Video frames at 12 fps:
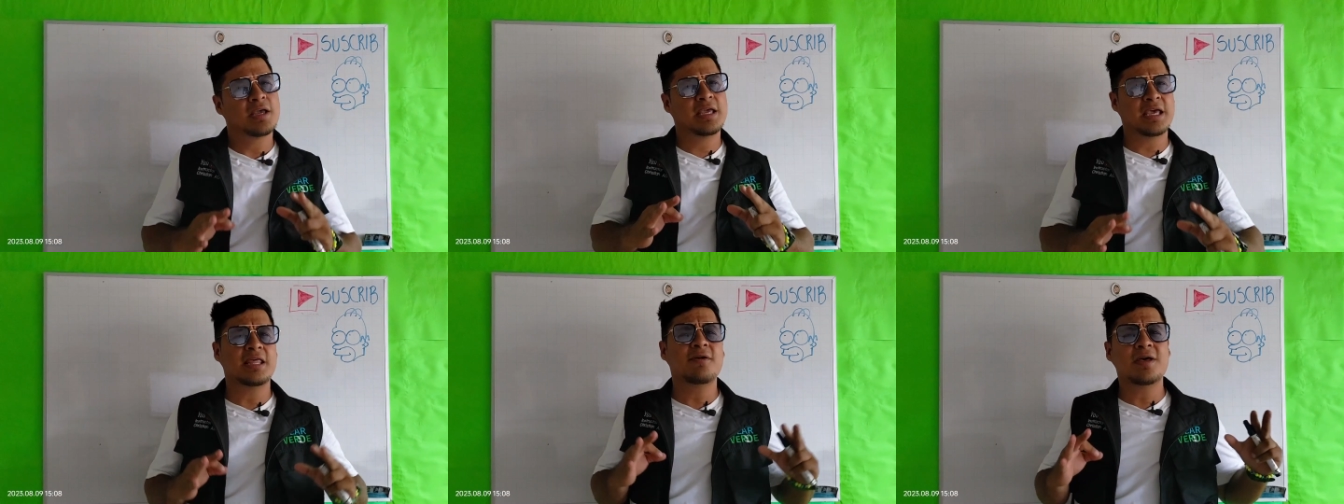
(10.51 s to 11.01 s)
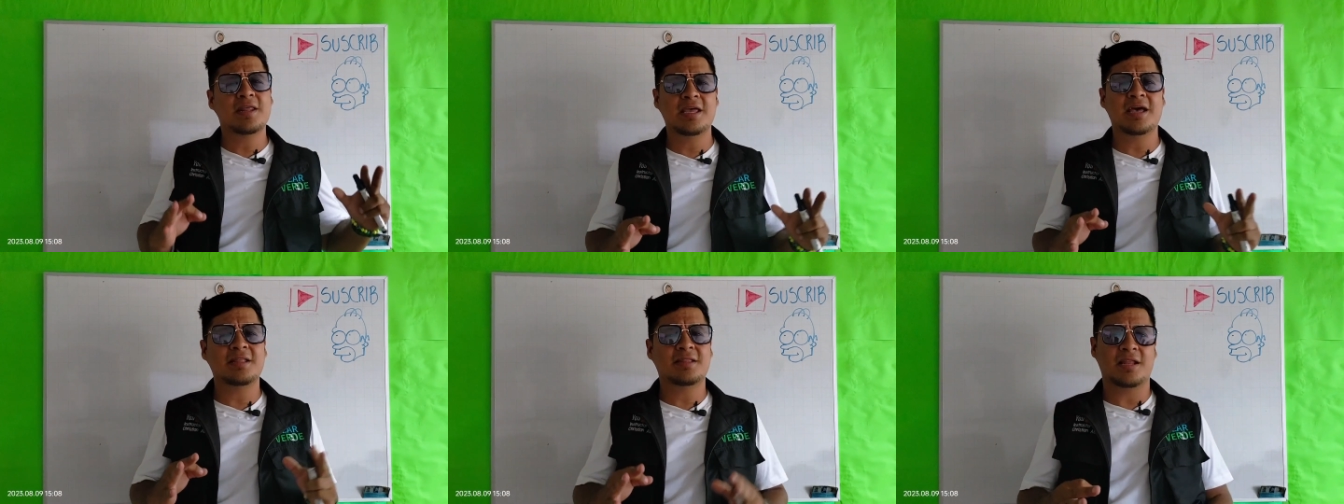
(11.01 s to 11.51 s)
¿qué
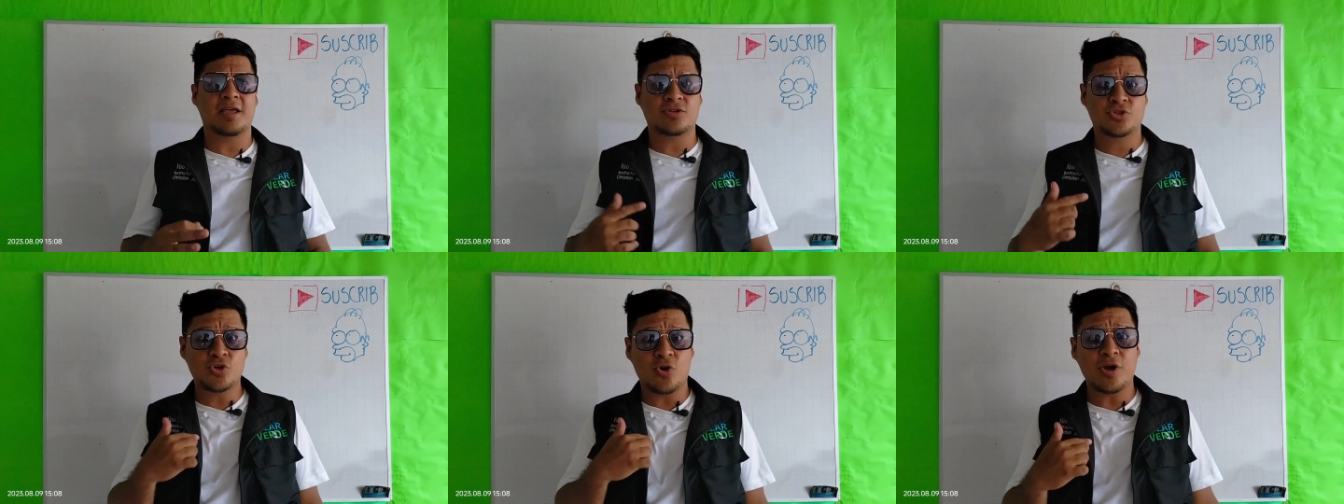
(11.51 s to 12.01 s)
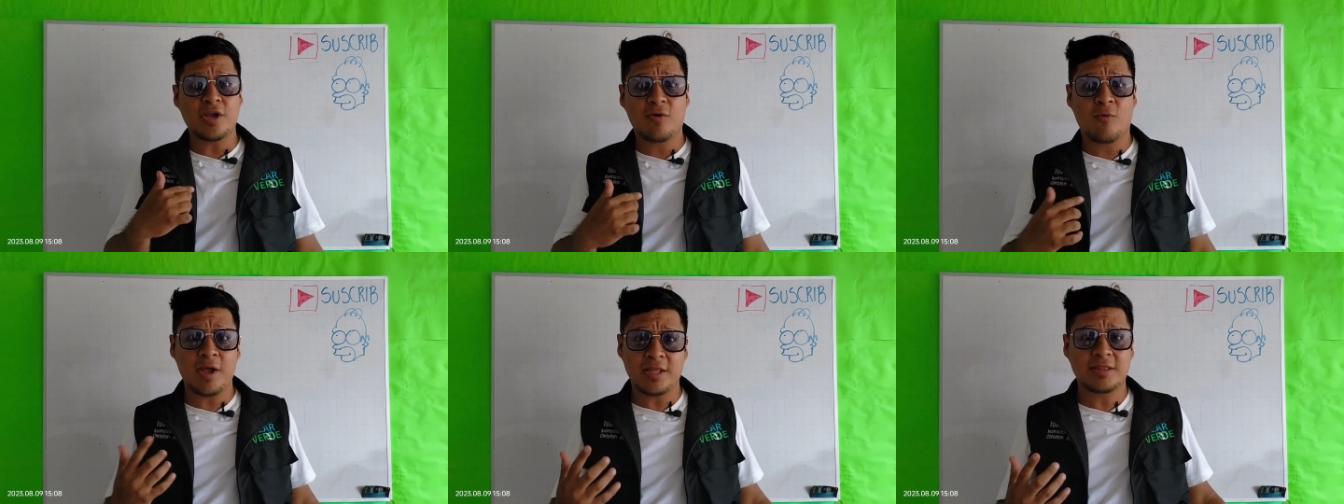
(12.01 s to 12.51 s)
debería de tener yo en
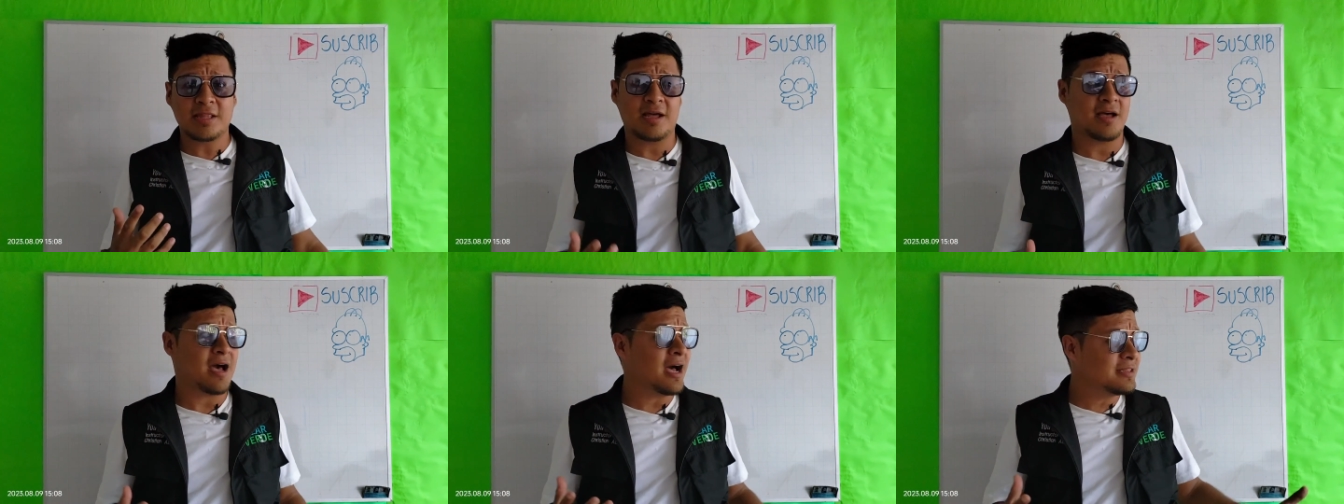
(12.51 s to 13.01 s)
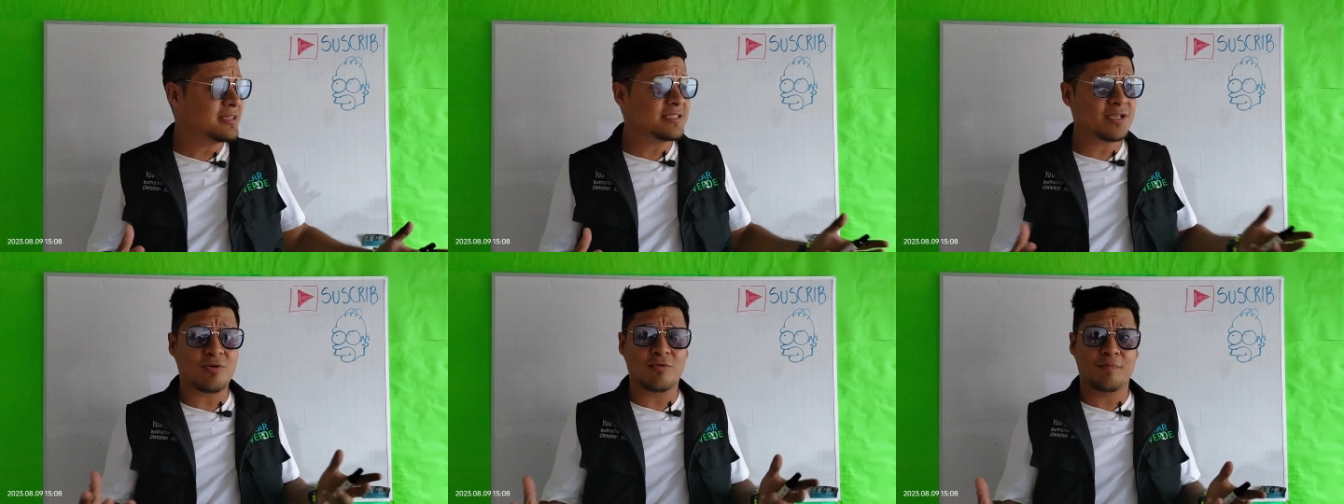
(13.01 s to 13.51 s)
cuenta antes
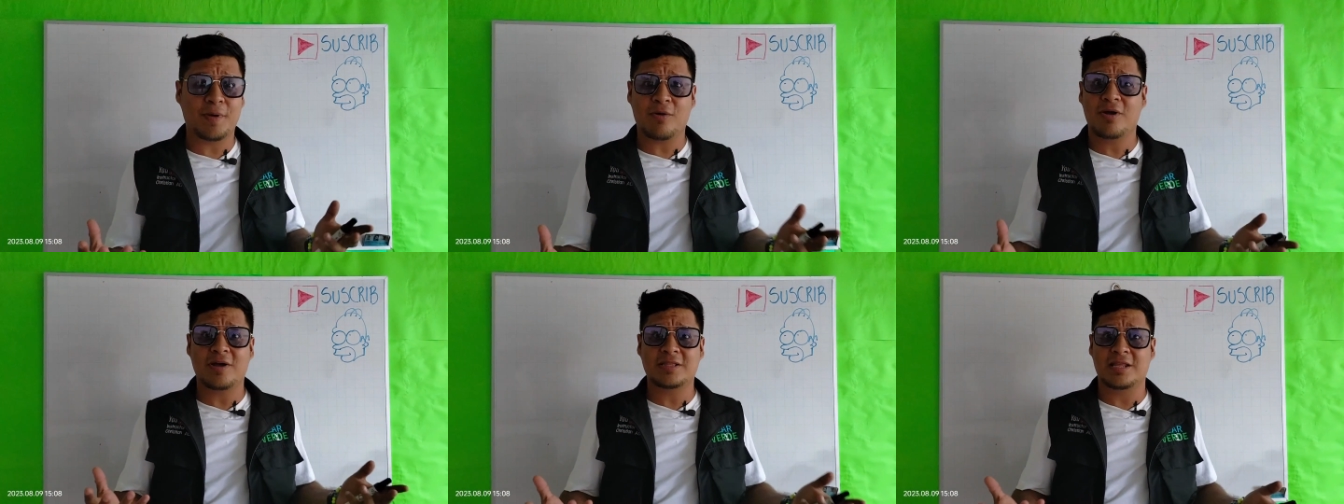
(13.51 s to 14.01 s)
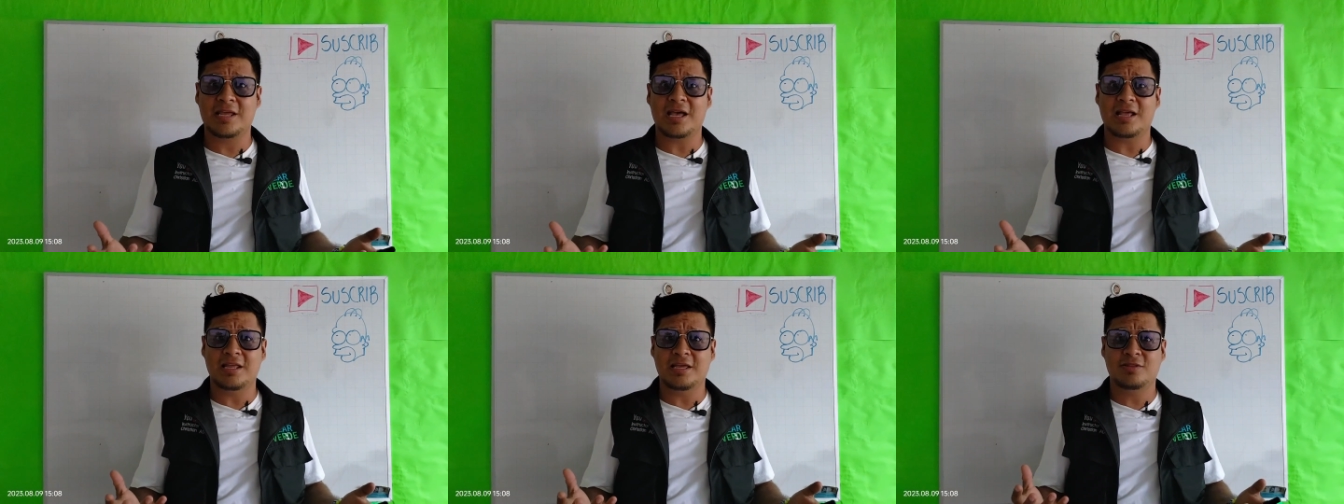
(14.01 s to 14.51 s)
de comprar una batería
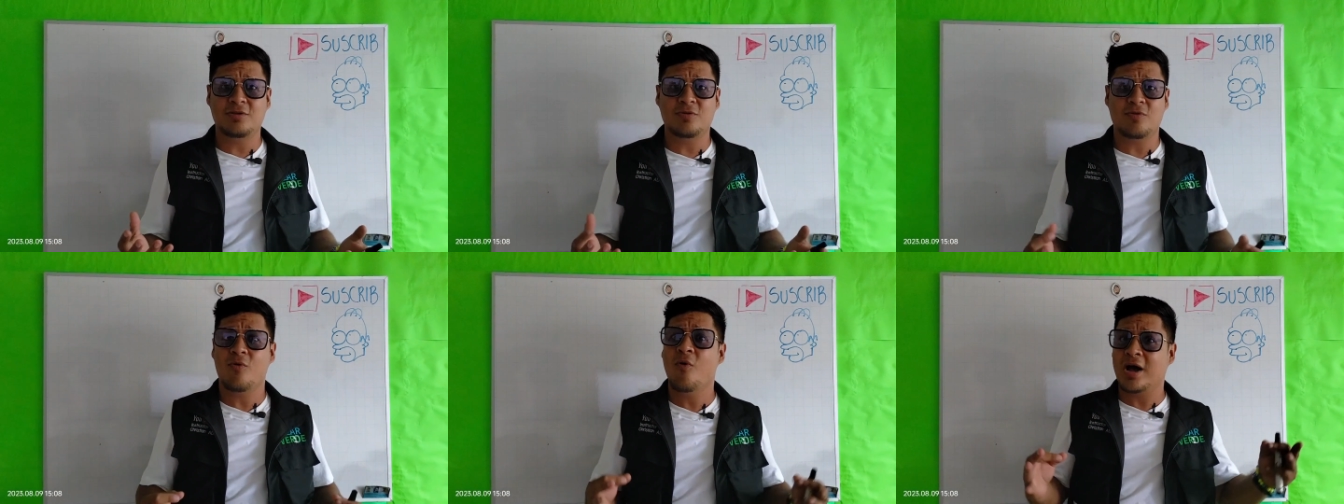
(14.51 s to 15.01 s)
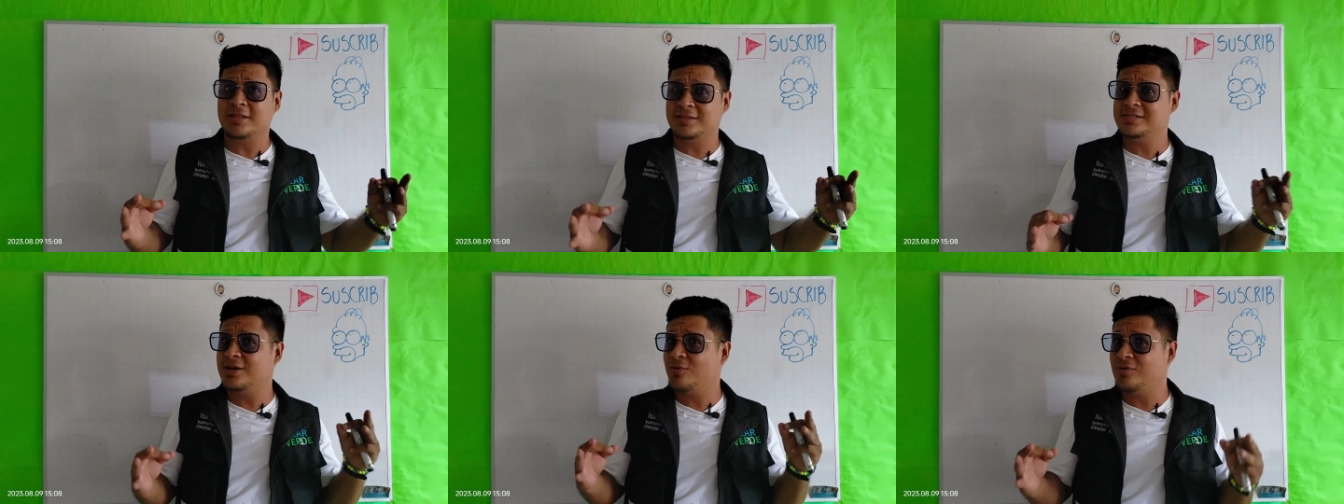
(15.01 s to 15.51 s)
de litio o
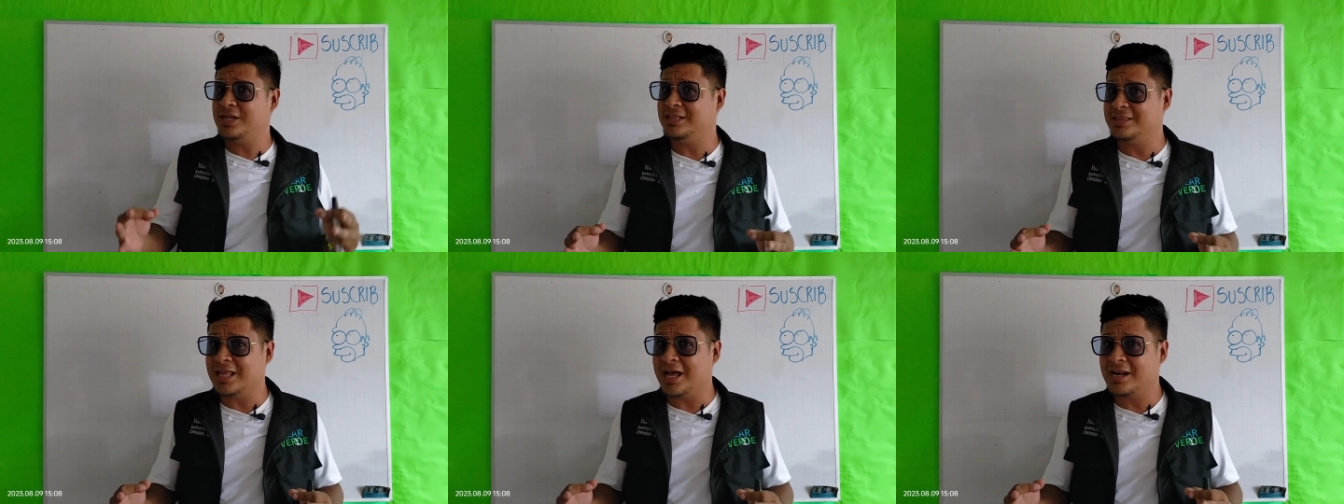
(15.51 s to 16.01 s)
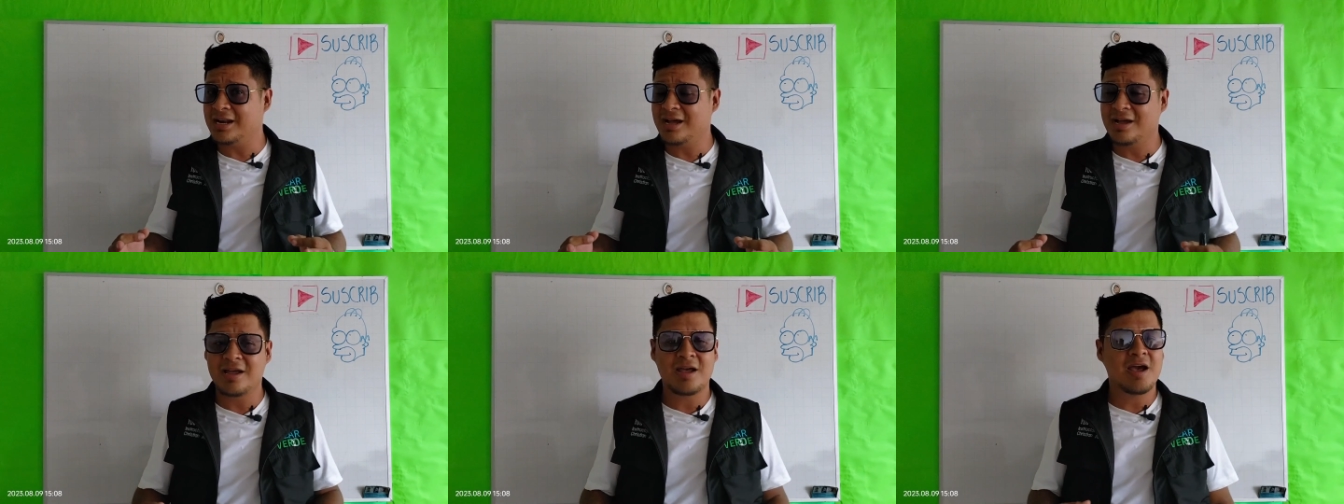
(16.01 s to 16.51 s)
antes de conectarla